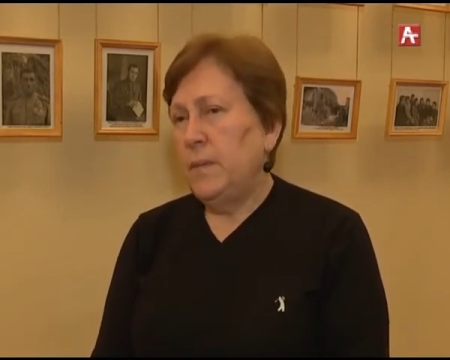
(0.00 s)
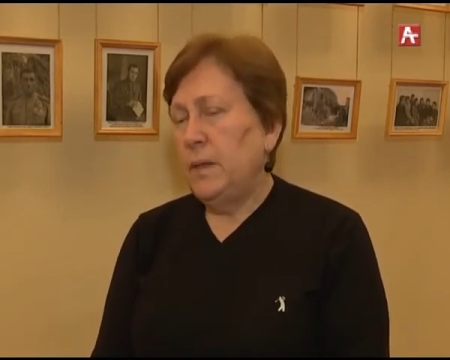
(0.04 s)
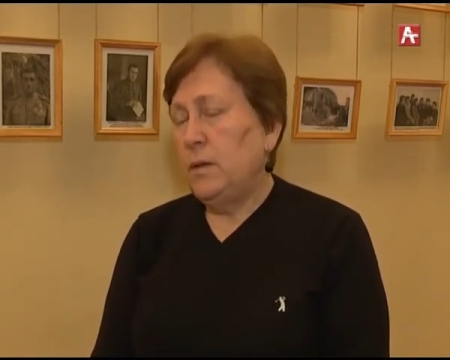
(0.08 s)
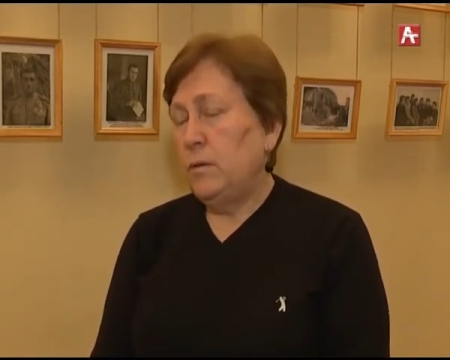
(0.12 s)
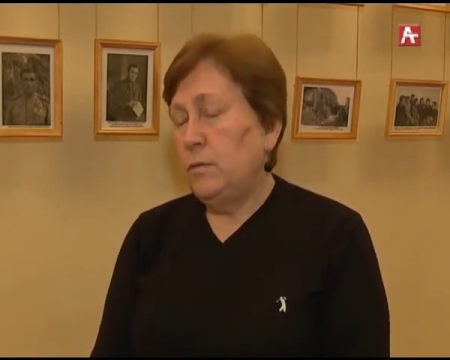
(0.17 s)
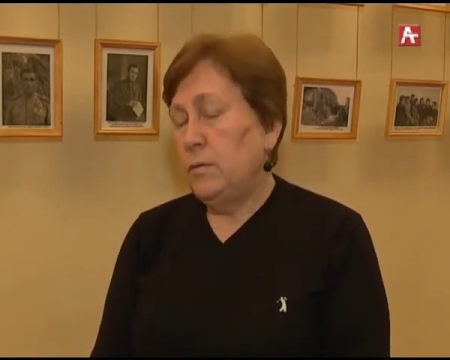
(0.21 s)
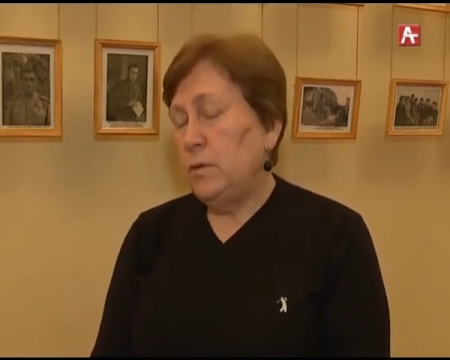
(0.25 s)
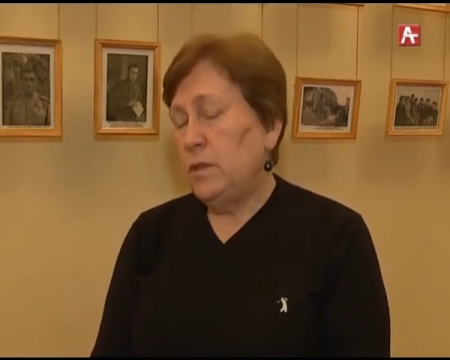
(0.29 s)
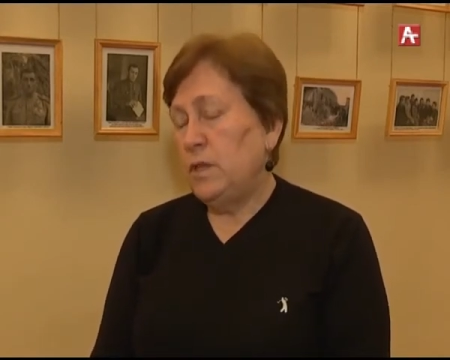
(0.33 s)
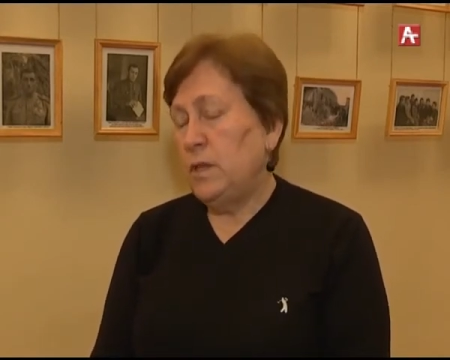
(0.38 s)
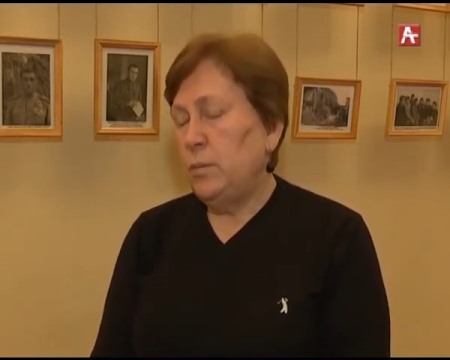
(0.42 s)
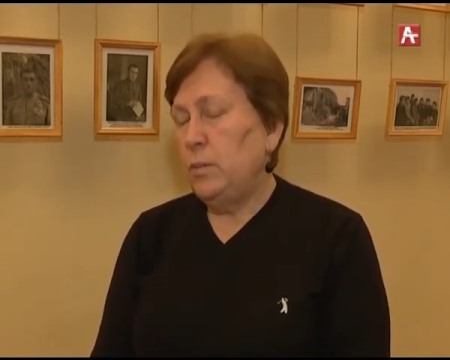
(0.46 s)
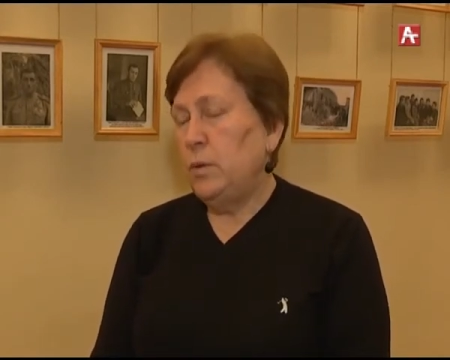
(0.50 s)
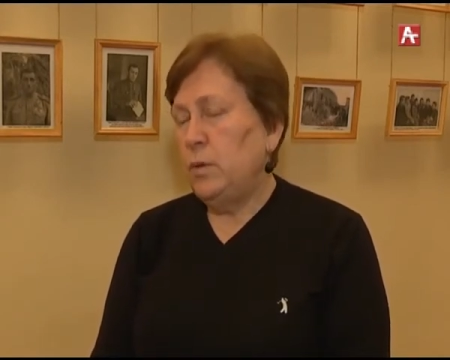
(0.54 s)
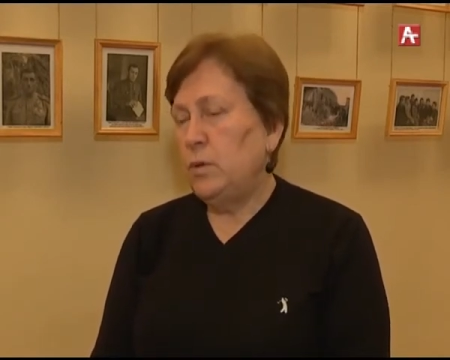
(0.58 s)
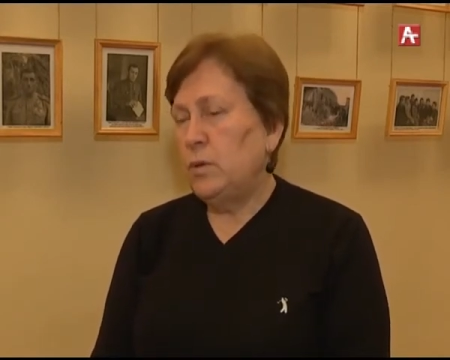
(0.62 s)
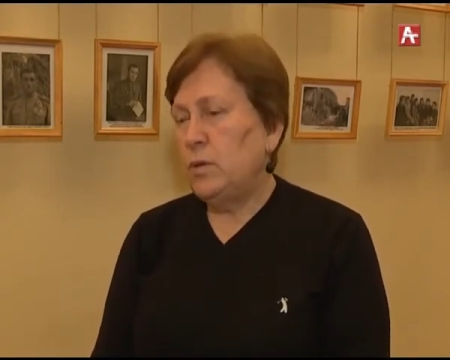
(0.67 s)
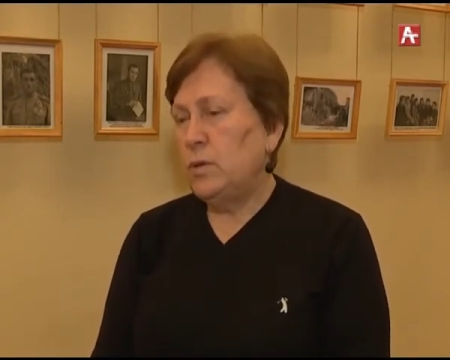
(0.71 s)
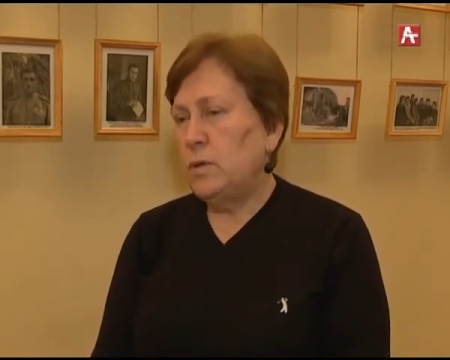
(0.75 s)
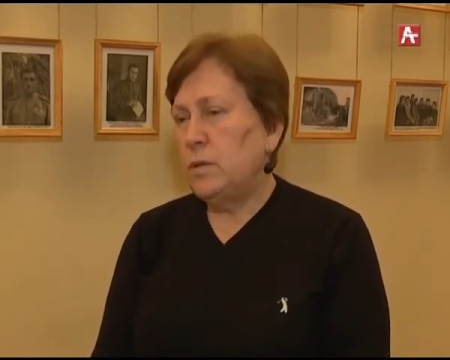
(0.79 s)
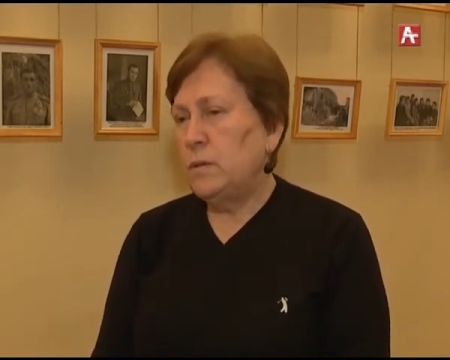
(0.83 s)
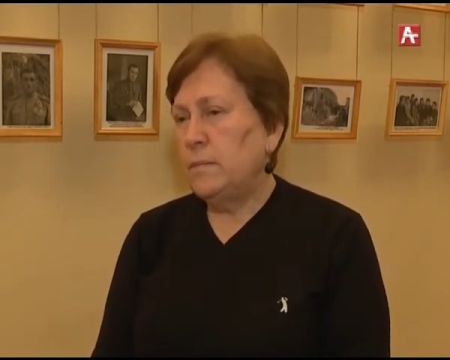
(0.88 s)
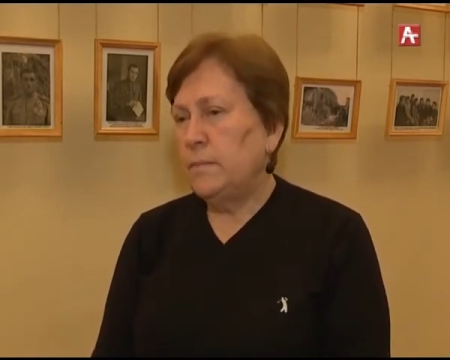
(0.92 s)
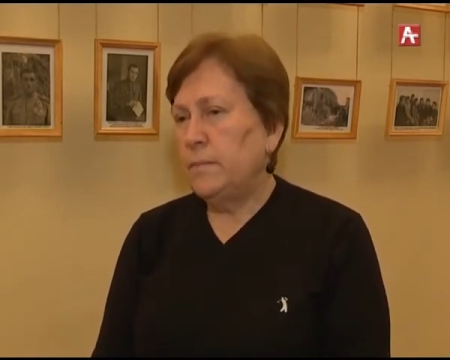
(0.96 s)
он
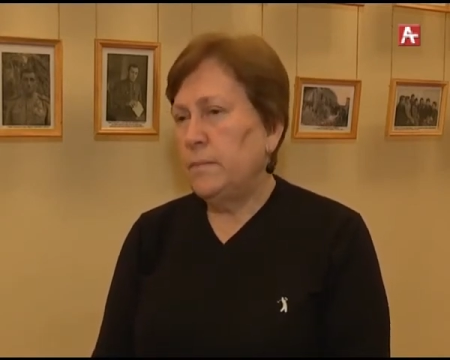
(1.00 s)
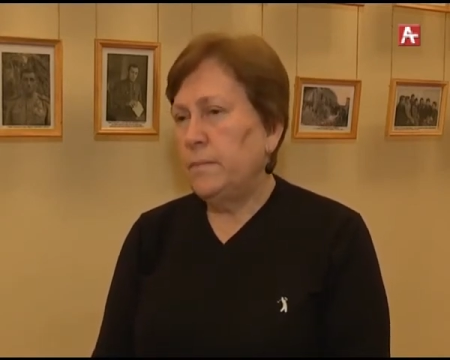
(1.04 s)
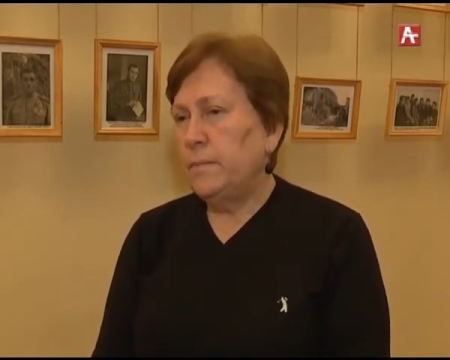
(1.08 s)
замерз.